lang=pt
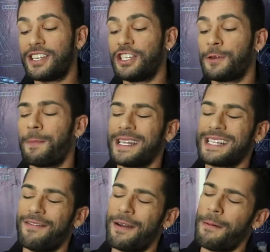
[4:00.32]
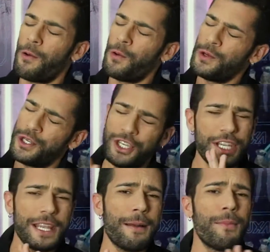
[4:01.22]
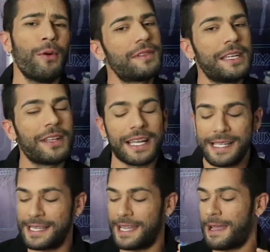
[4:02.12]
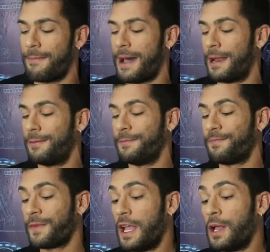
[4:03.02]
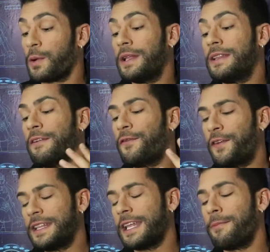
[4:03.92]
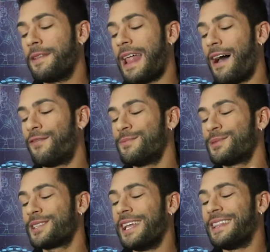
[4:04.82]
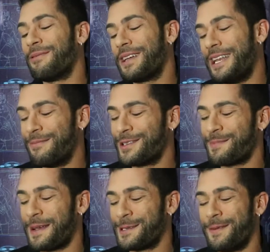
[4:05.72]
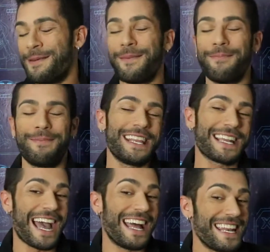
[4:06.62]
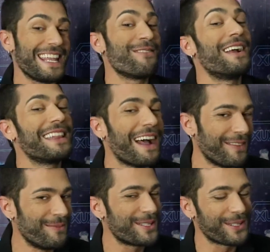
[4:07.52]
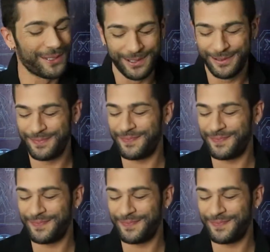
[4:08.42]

a gente passava o dia montando a casinha da Barbie. Quando enfim terminávamos, não queríamos mais brincar e guardávamos tudo.